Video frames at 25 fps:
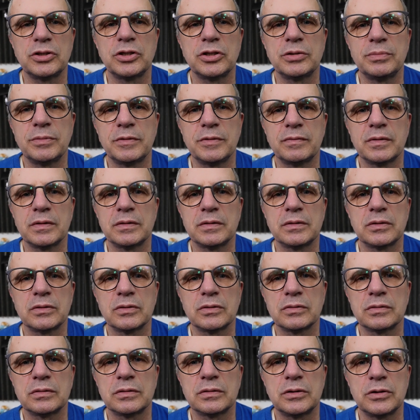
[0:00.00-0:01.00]
gdzieś mniej
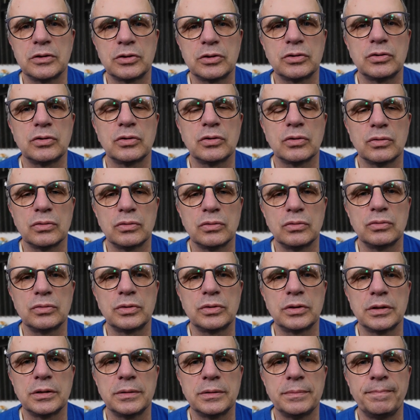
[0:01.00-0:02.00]
więcej o styczniu, o
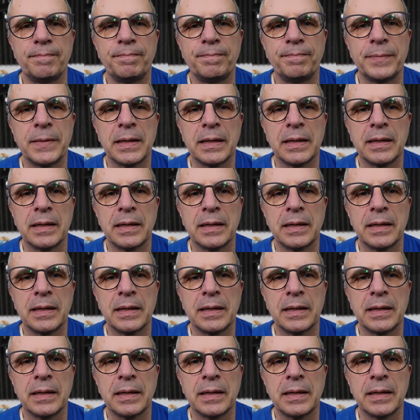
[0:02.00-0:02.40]
lutym,